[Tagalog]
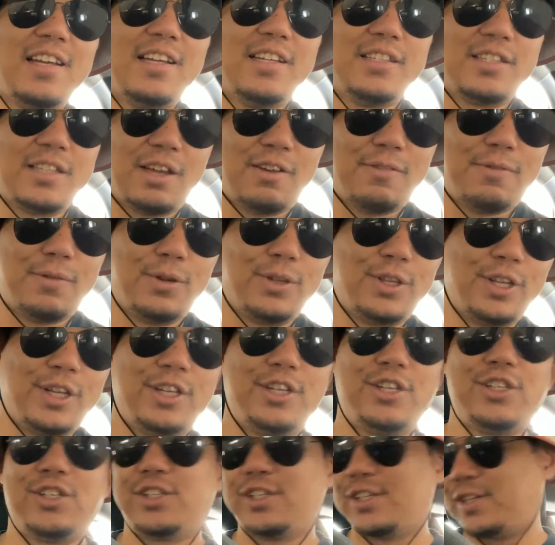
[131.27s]
sa
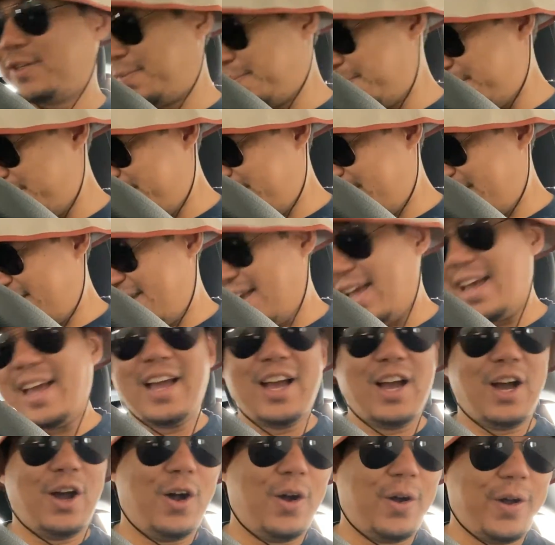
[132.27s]
footage
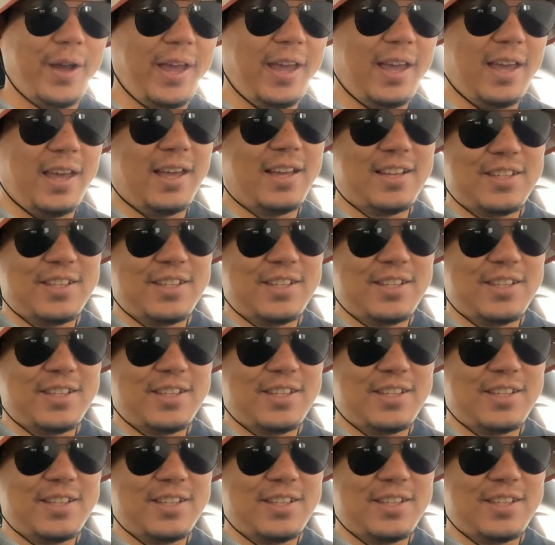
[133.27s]
okay